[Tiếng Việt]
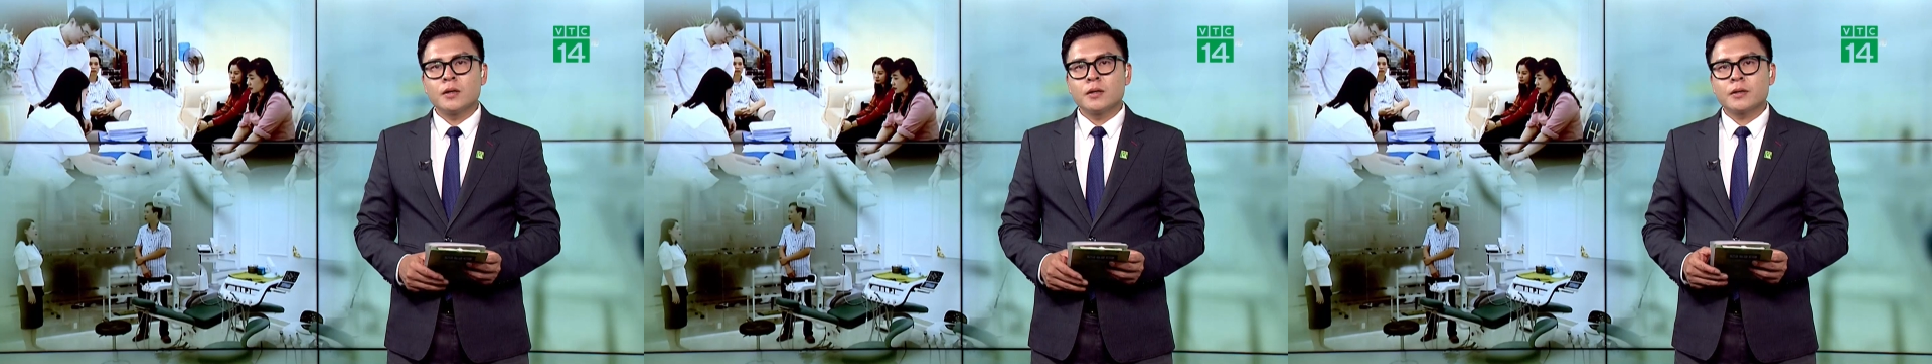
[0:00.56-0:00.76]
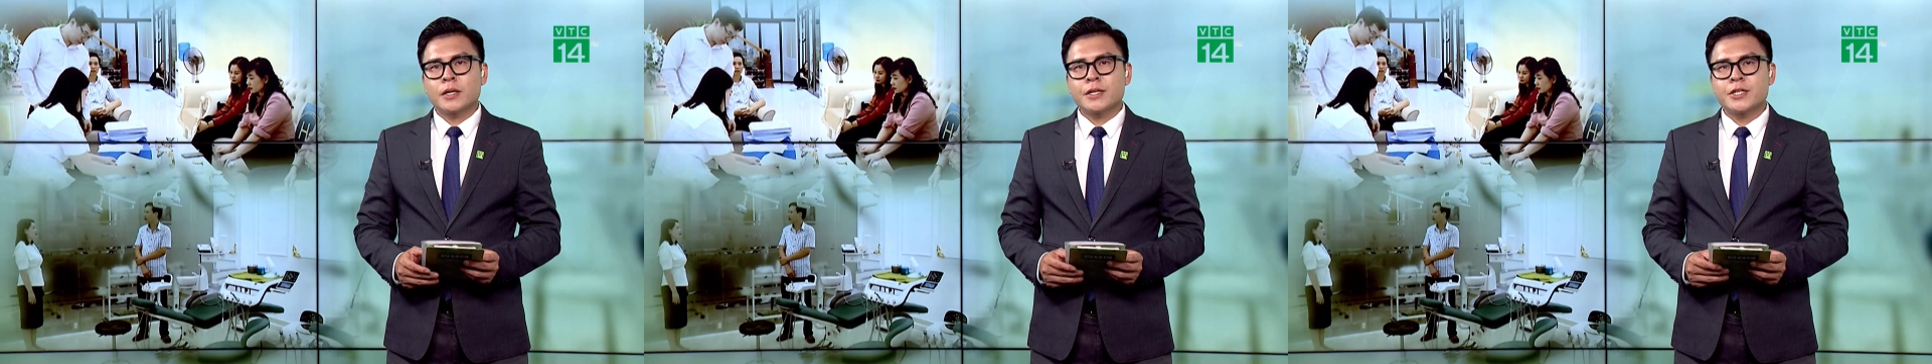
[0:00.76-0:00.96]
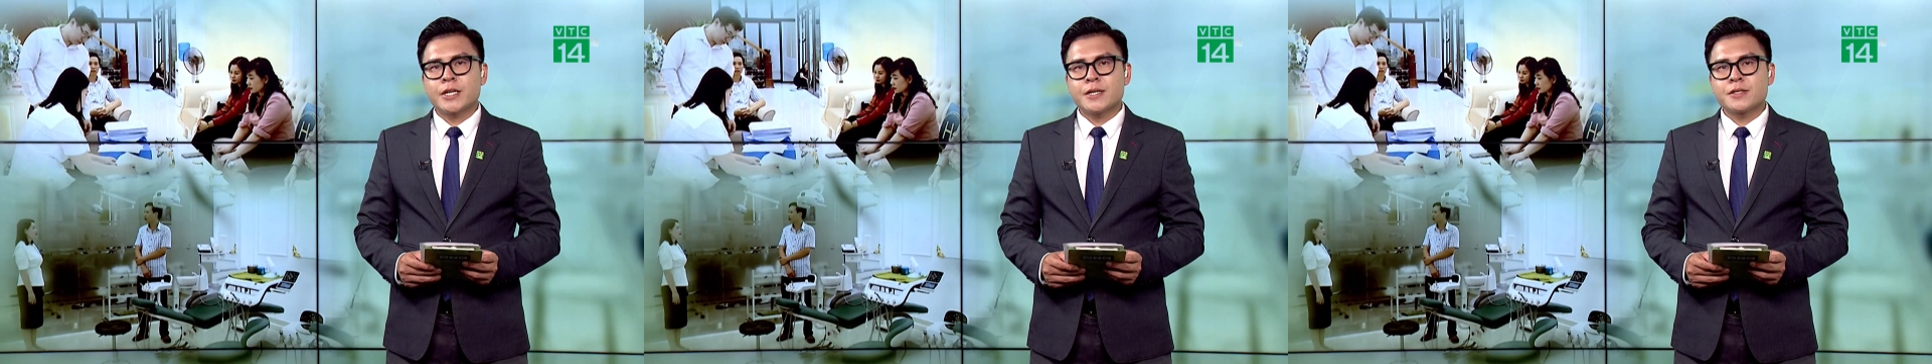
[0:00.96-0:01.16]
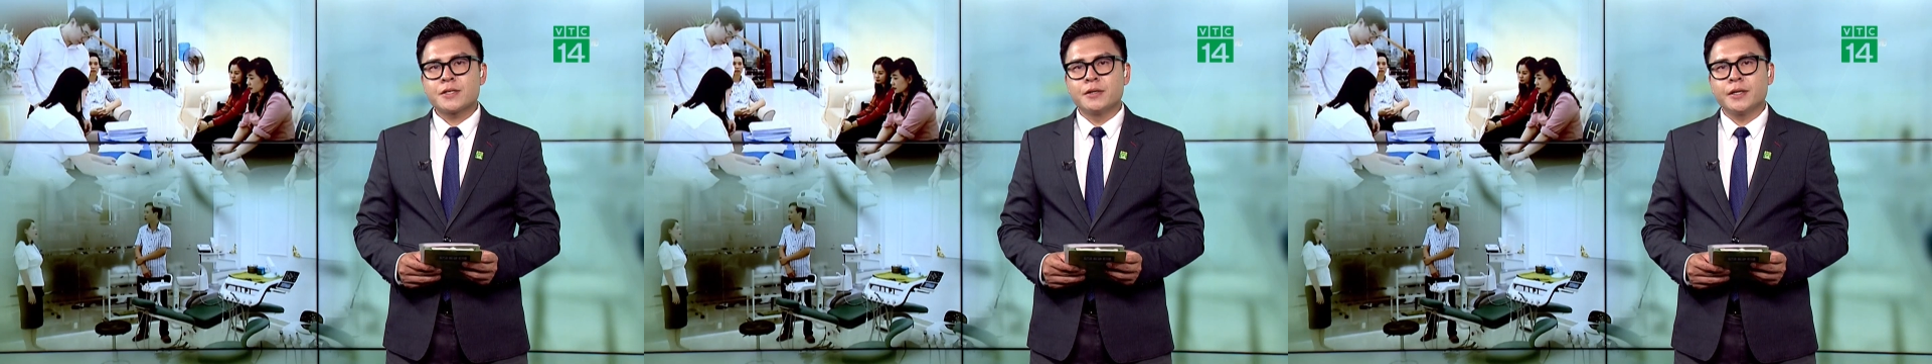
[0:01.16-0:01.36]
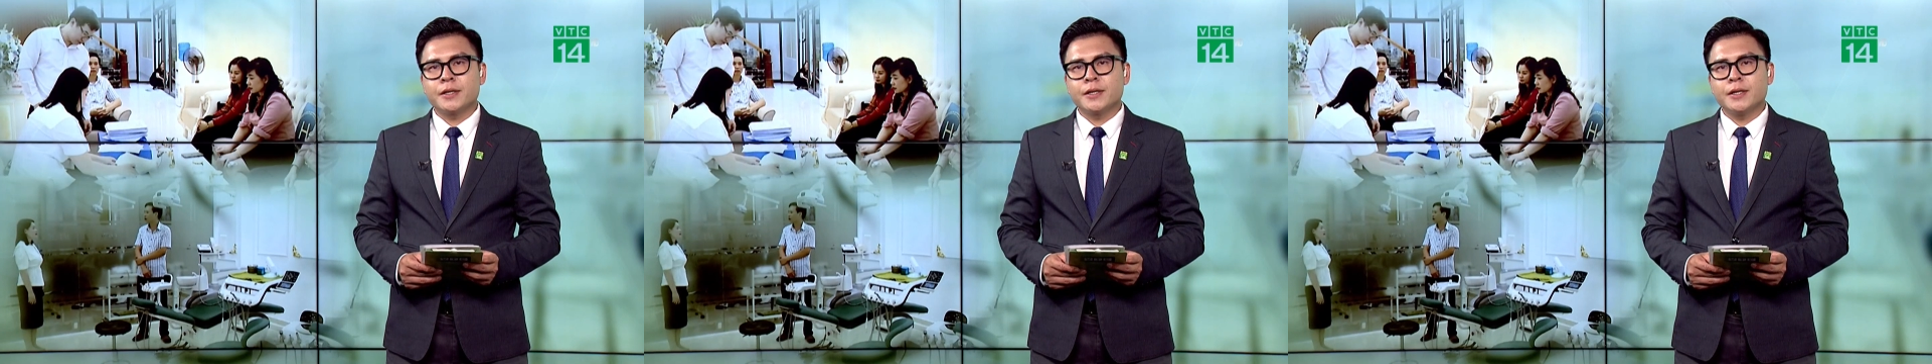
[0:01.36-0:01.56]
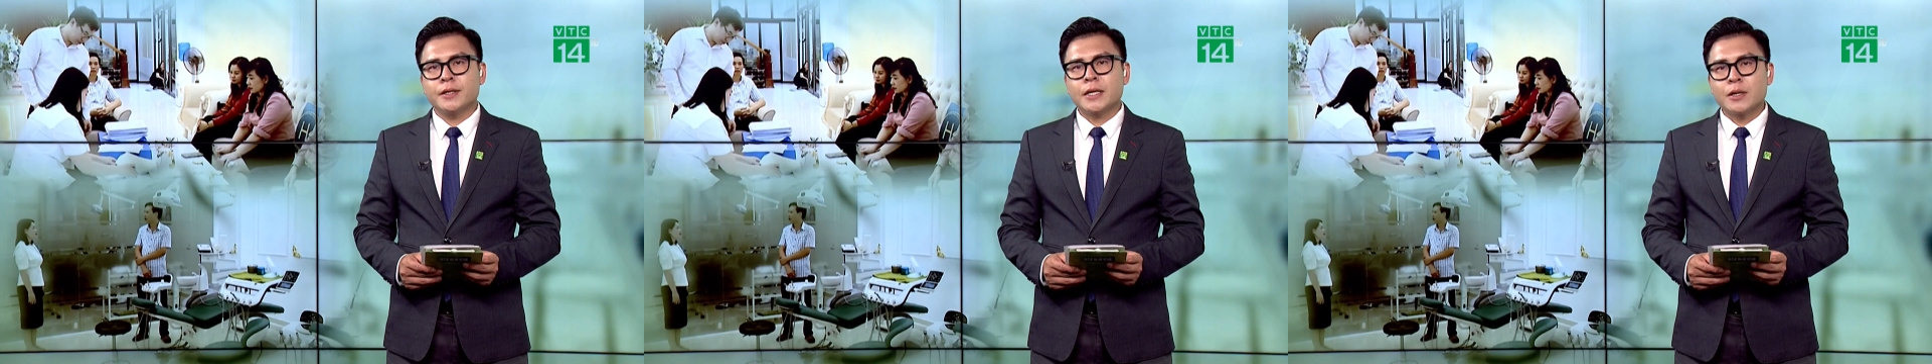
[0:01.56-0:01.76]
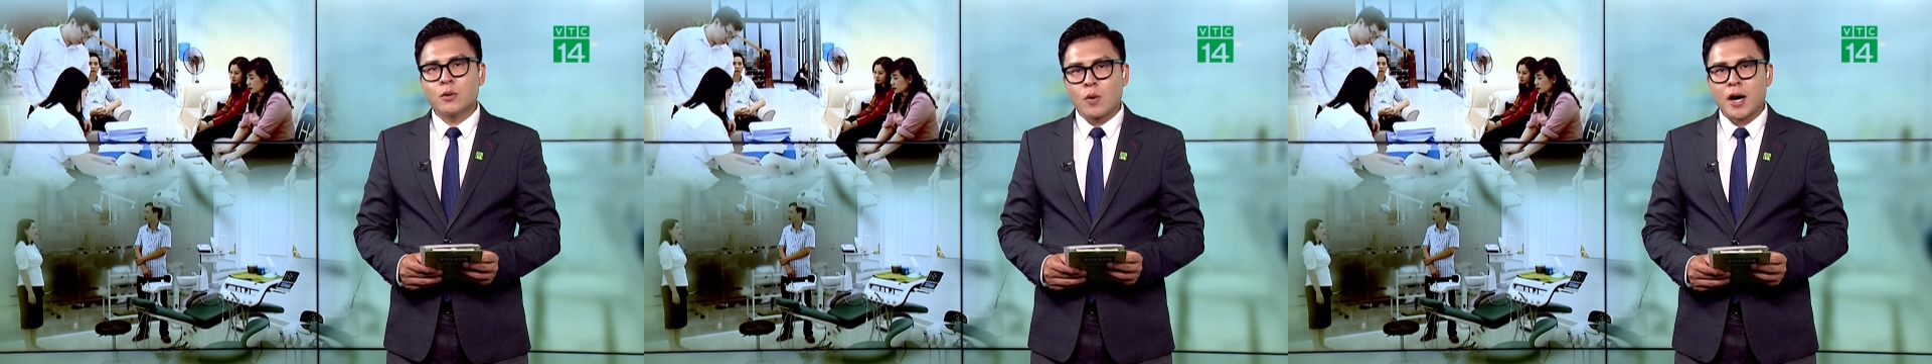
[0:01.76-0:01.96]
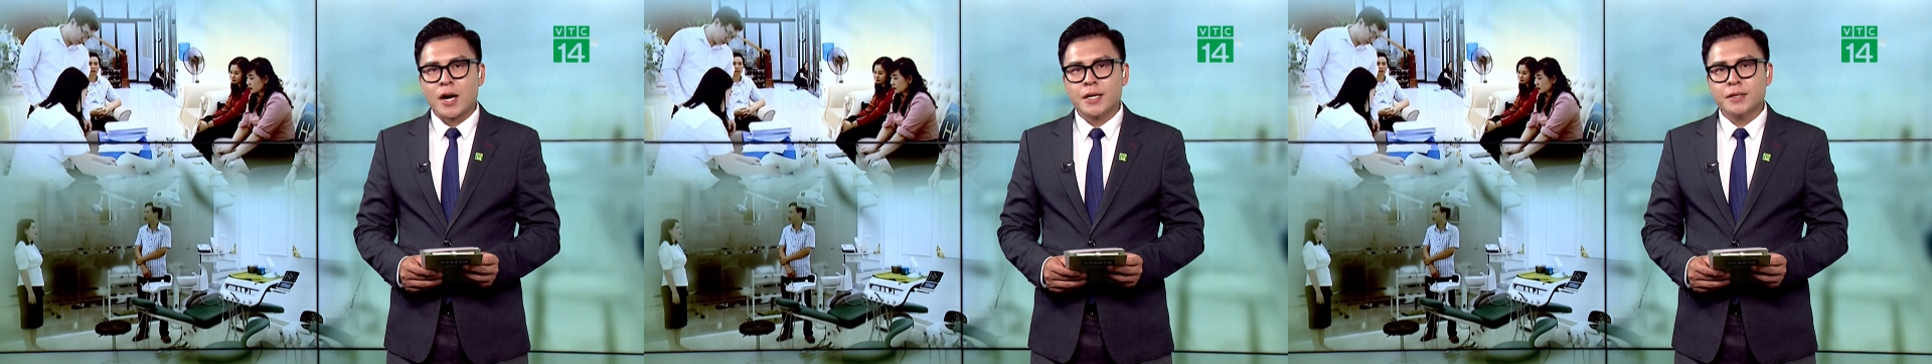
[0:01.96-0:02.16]
Thanh tra Sở Y tế Thanh
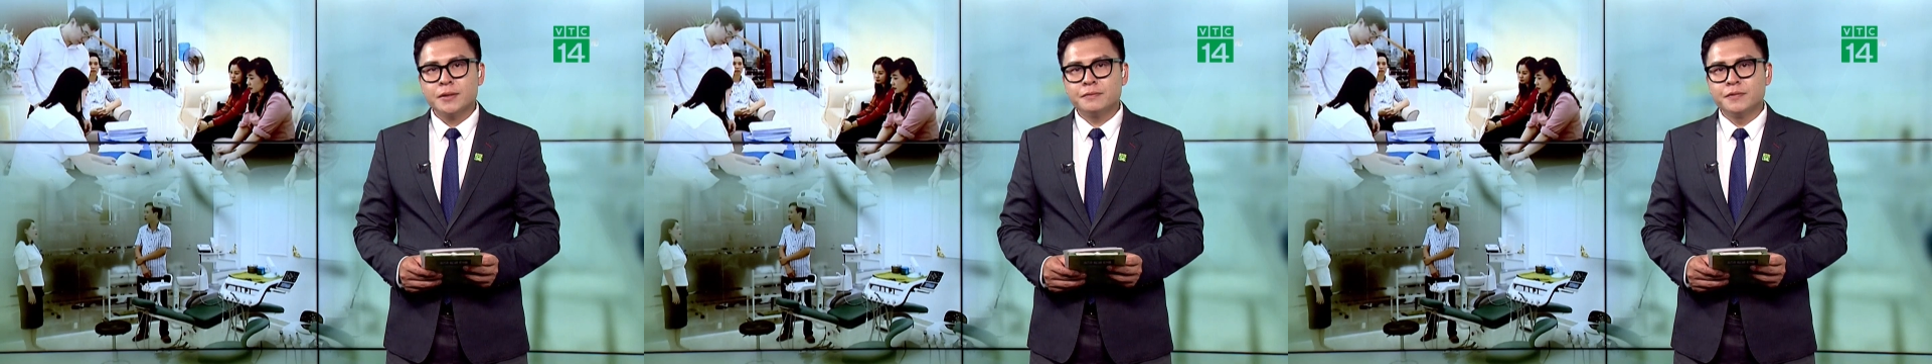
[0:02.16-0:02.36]
Hóa